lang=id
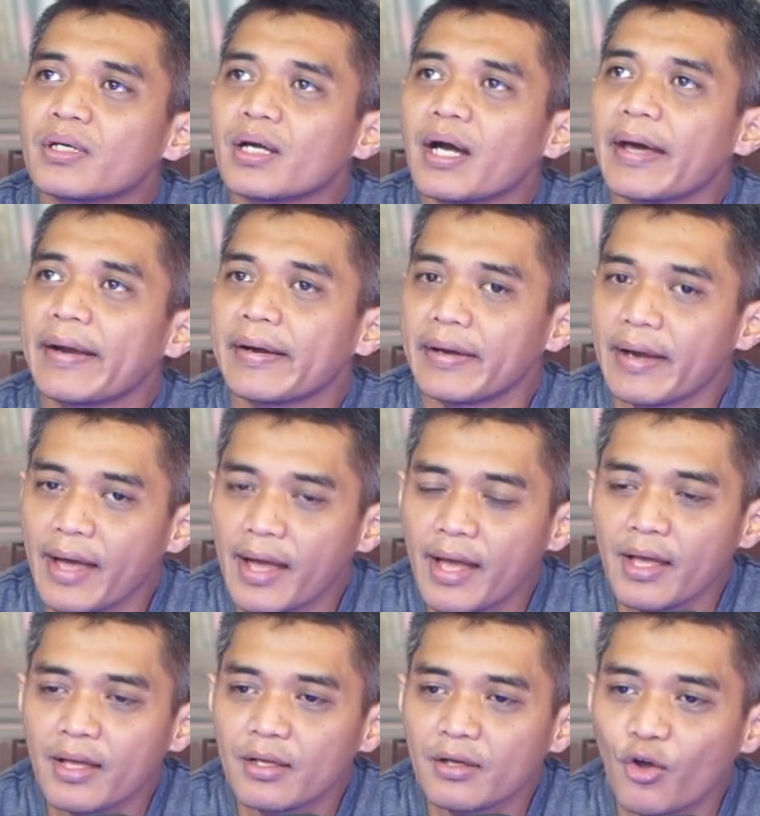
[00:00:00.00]

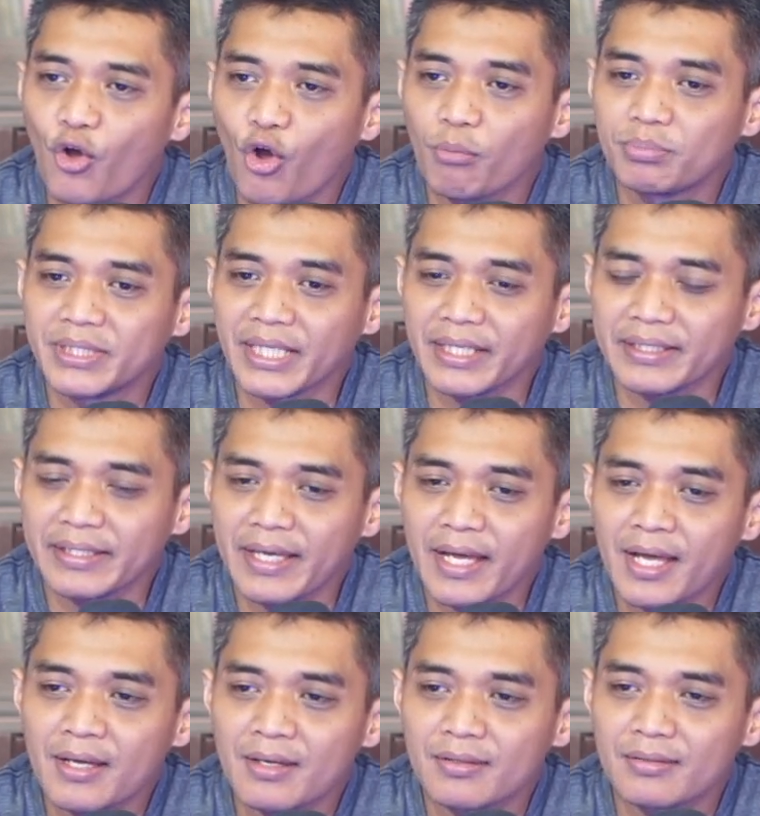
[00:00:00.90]
karena
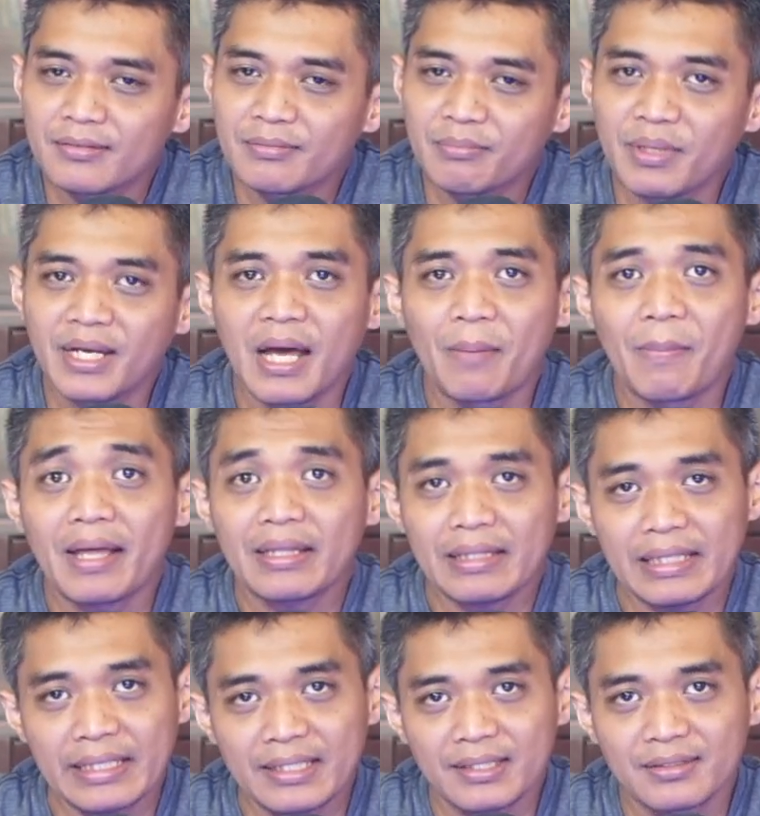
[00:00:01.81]
objeknya benda
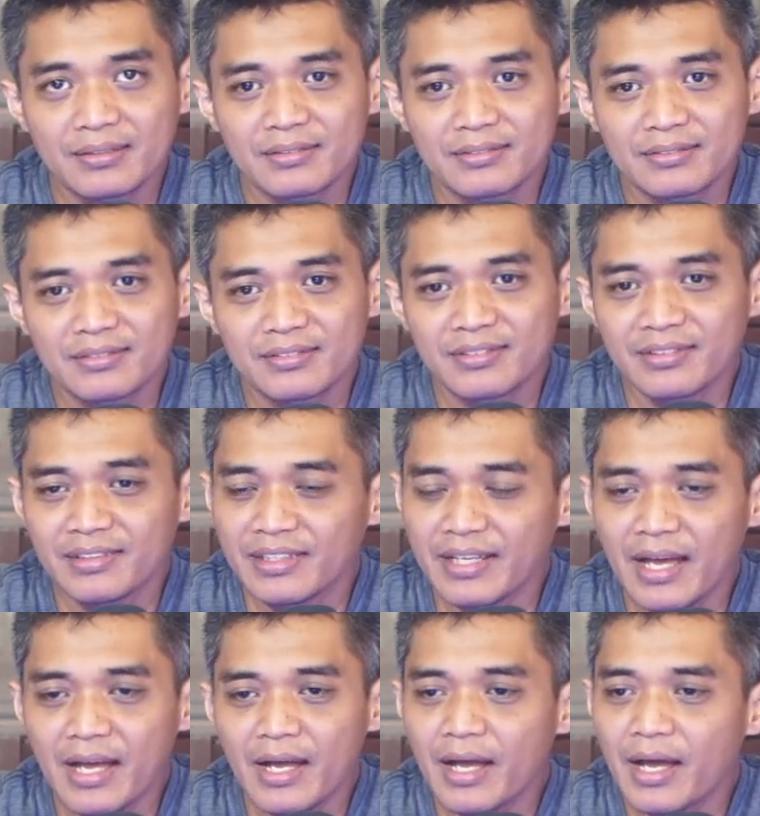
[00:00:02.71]
mati.
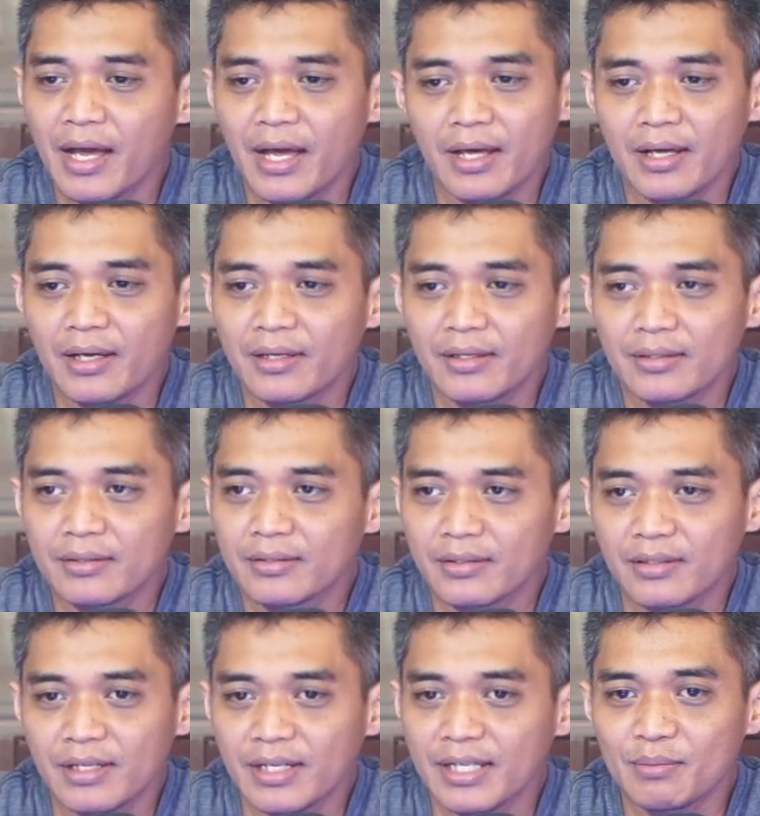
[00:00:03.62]
Dia nggak
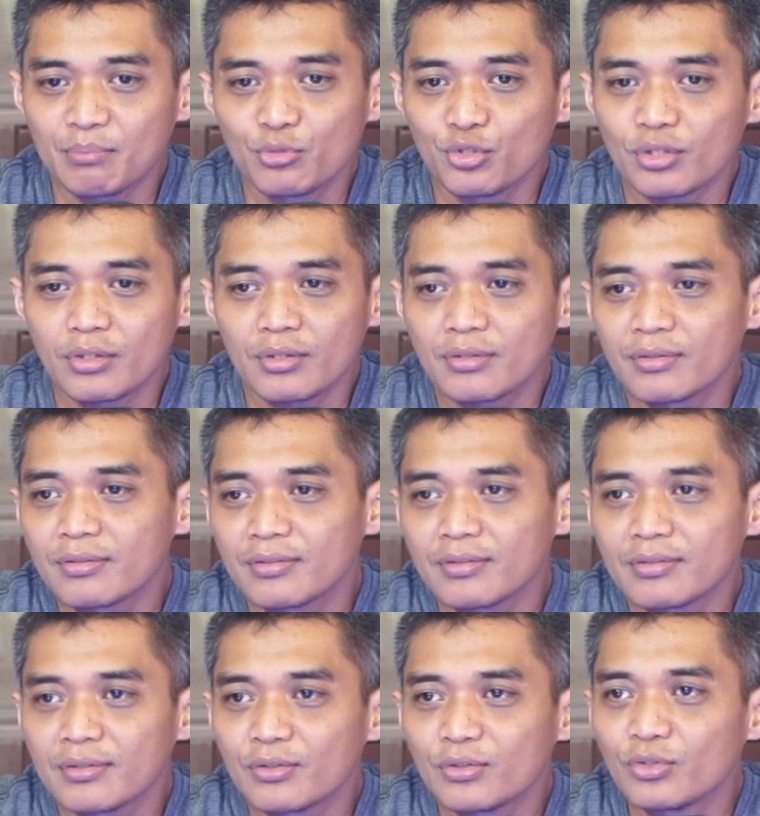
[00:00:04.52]
ribut
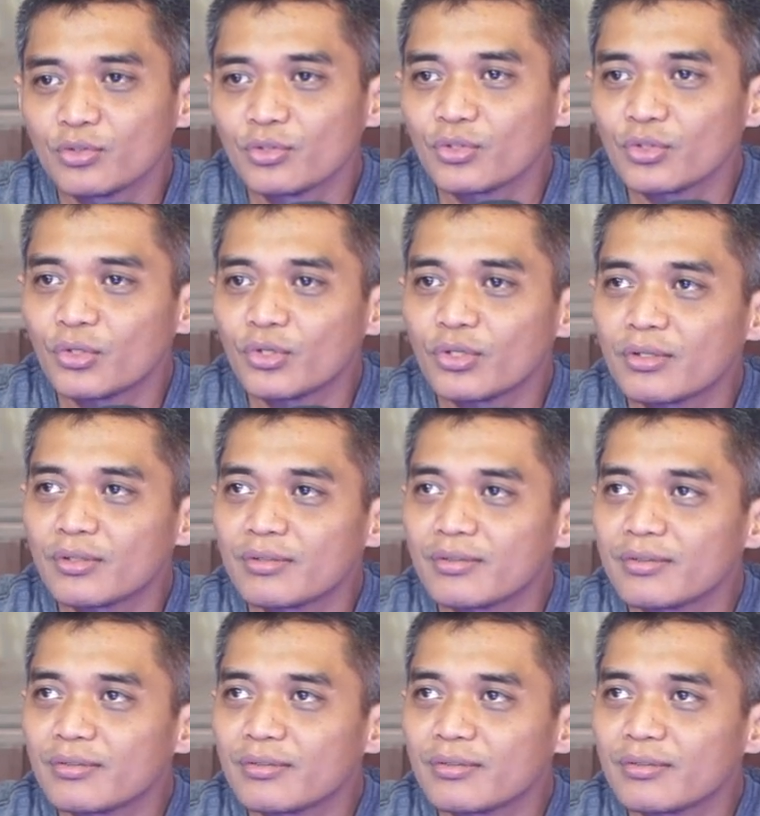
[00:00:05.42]
untuk